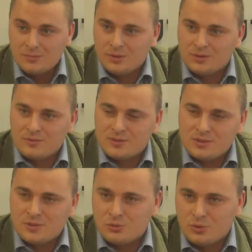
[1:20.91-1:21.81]

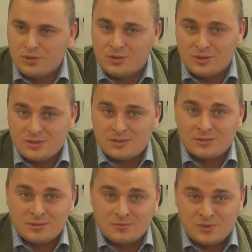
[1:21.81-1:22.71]
молдавской истории, раз
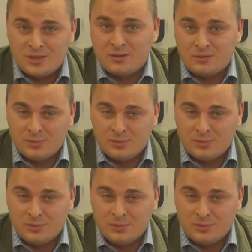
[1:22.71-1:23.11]
э, вся